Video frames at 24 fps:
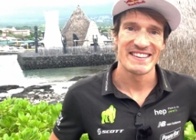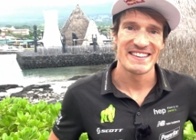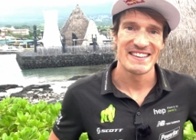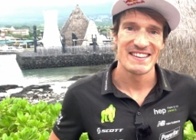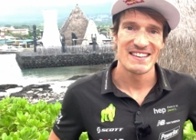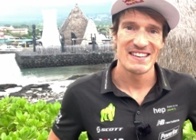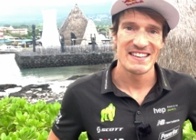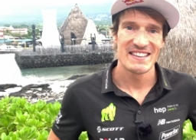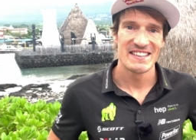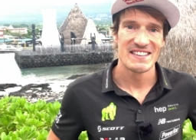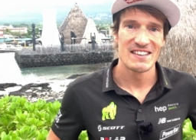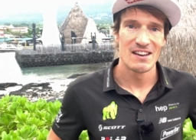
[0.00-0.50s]

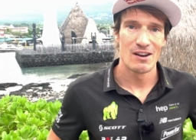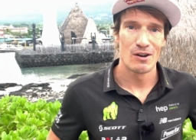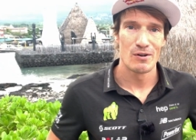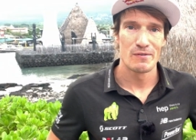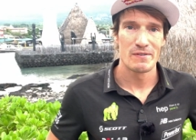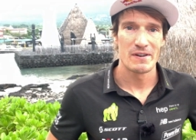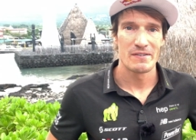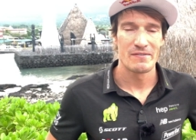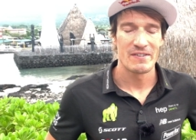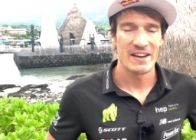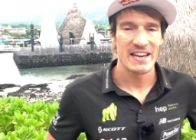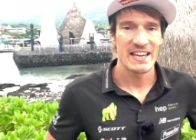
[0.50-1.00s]
Kienle hier auf
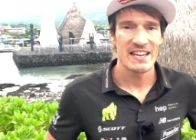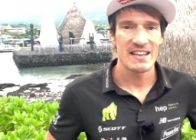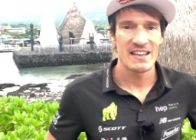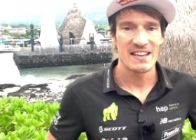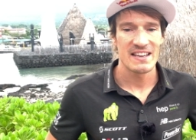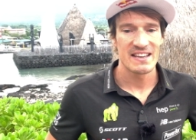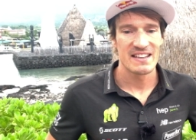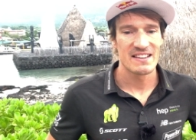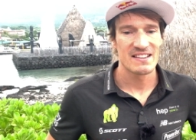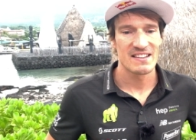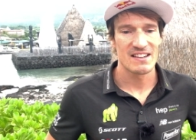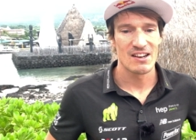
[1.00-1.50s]
Hawaii.
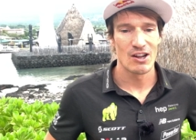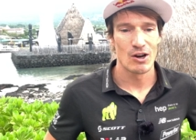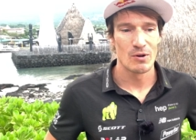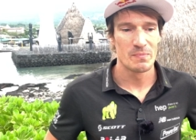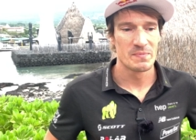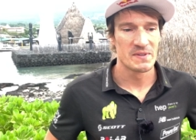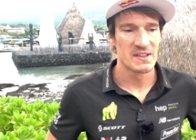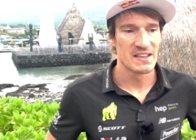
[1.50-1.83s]
Ich glaube,